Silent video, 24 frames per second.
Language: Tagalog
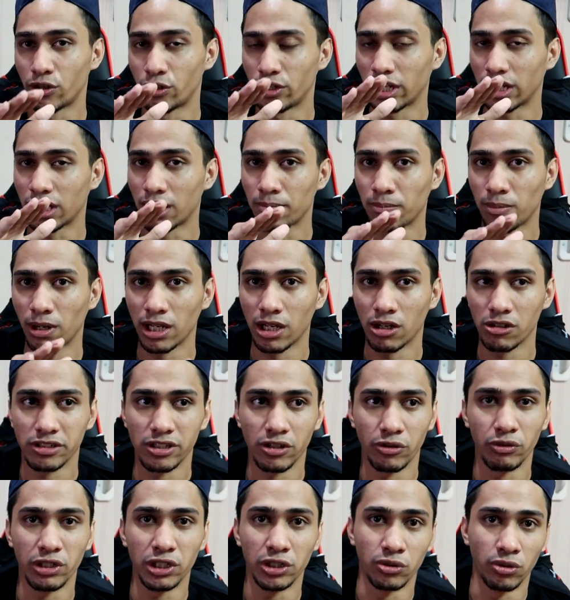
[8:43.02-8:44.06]
So, nag-apply ako sa
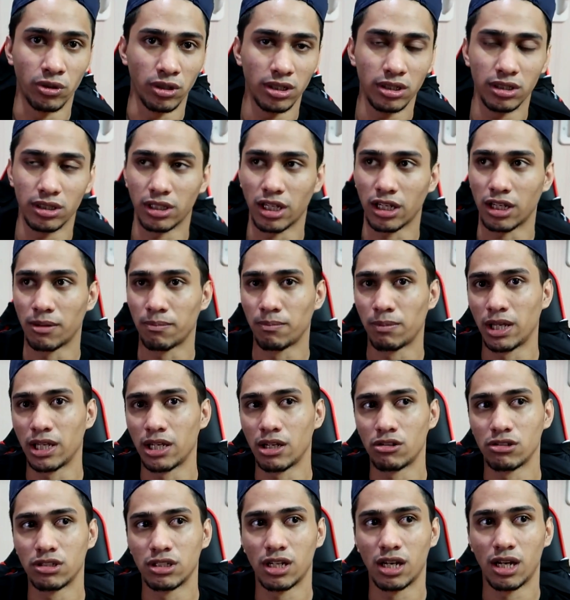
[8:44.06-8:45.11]
Renol, nag-apply
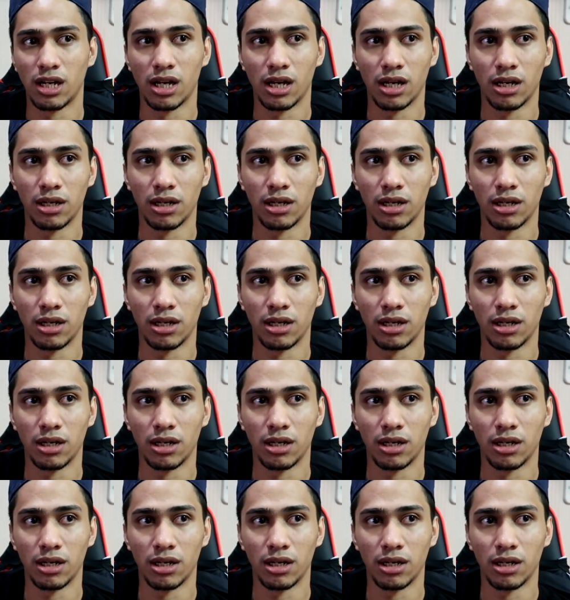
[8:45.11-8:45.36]
ako sa